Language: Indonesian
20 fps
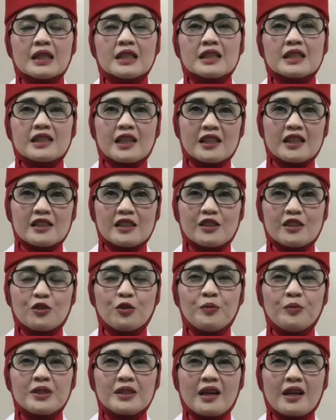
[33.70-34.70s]
Stres itu
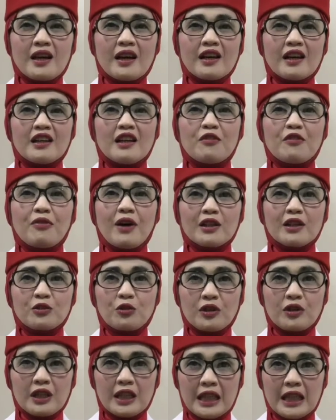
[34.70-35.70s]
bisa karena
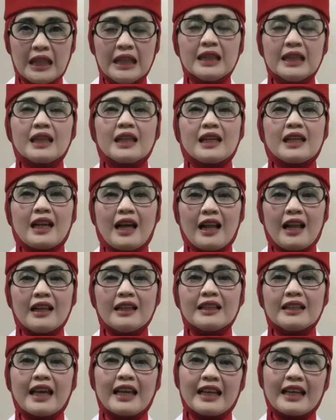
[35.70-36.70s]
faktor internal
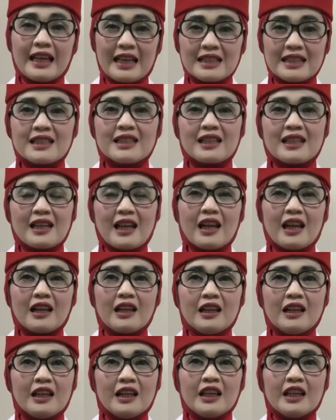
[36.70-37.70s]
dan
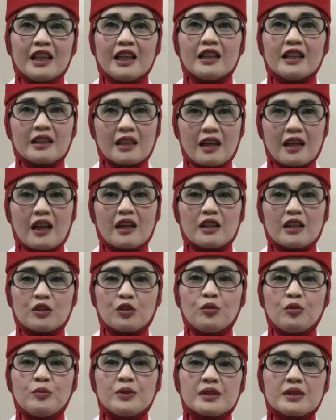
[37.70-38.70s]
eksternal, internal
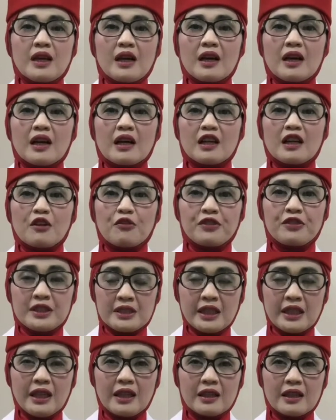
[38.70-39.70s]
itu bisa karena
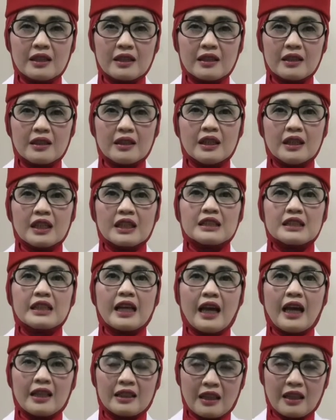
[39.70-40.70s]
fisik,
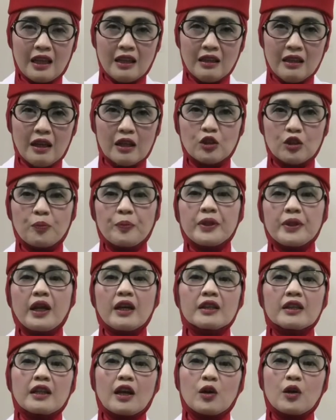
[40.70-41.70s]
kesehatan atau
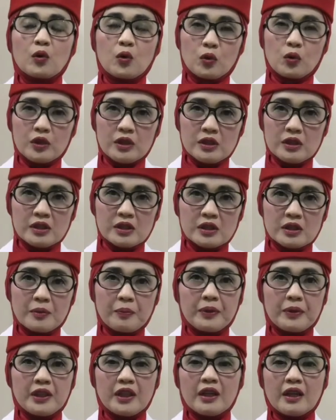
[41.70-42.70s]
penyakit yang kronis
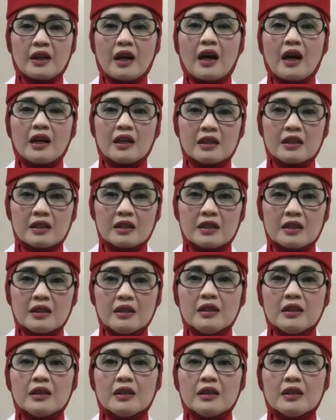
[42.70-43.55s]
seperti kanker